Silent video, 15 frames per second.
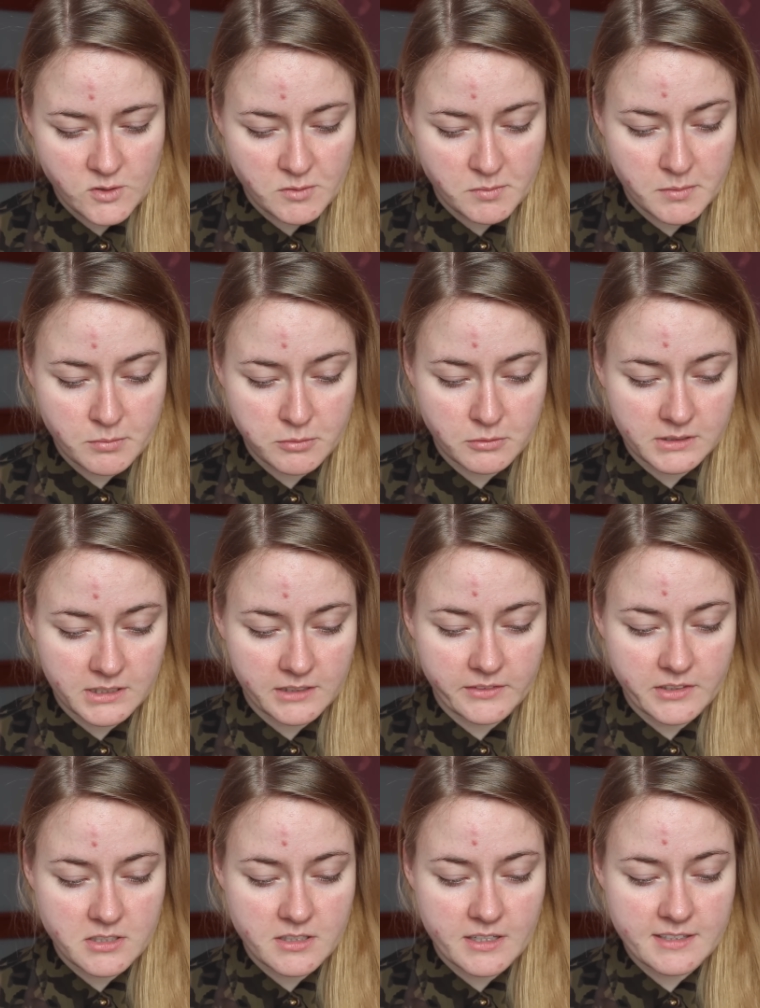żeby było tak,
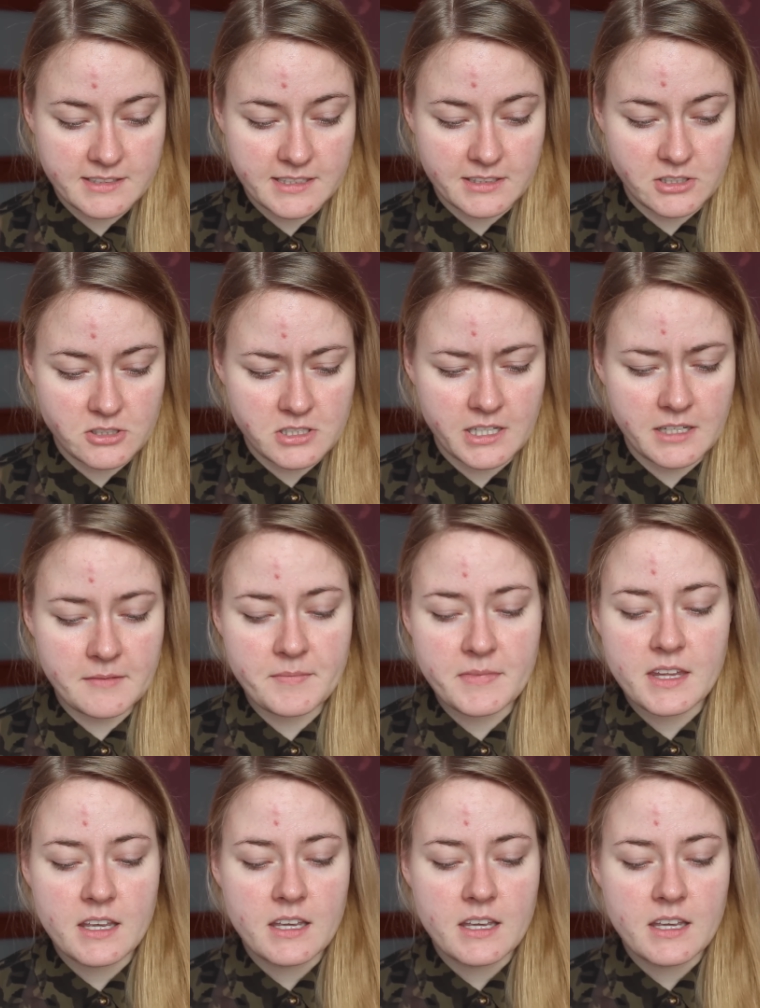wiecie, estetyczniej